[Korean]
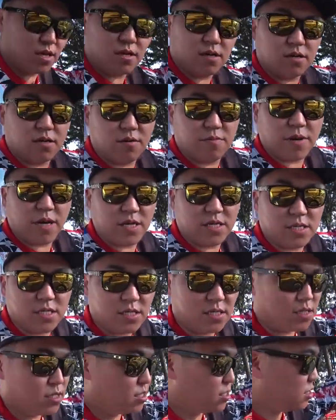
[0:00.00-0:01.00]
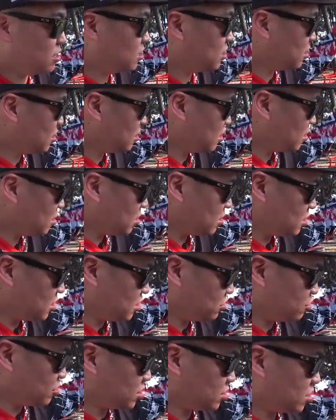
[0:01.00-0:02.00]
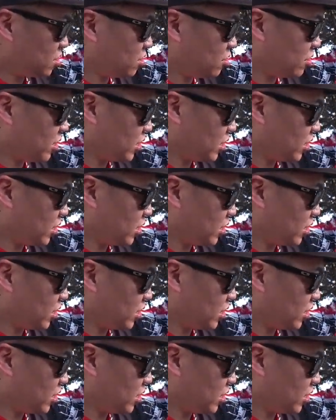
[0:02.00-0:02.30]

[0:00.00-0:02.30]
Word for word: 어, 바이크를 뛰고 있어요